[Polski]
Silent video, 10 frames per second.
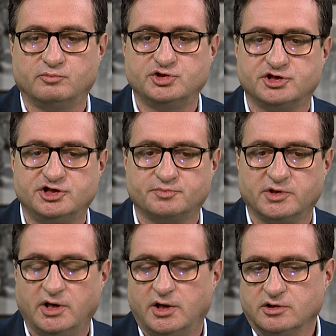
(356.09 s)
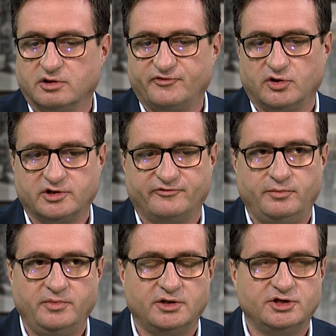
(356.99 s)
Musieliśmy tą flotę
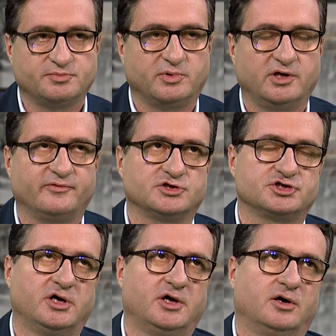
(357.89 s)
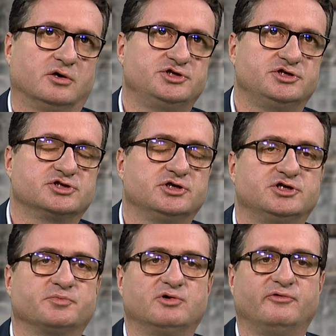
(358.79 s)
wymienić, ponieważ
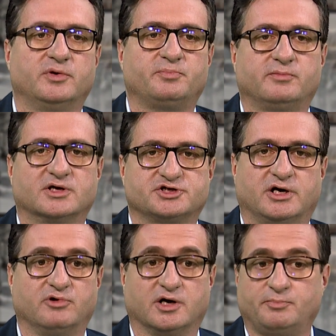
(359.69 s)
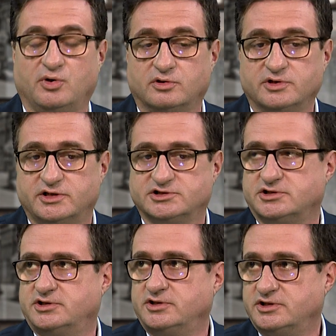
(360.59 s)
odziedziczyliśmy głównie po marszałkach
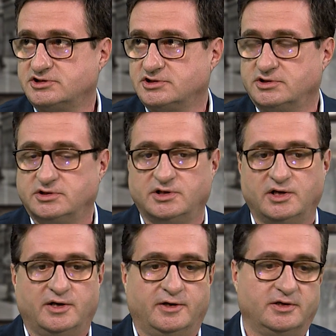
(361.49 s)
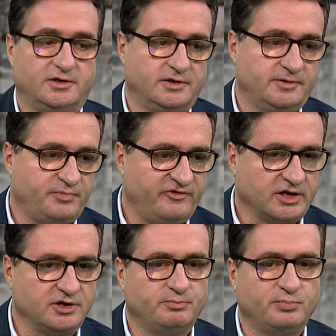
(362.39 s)
Polonezy, Nysy, y, Piaty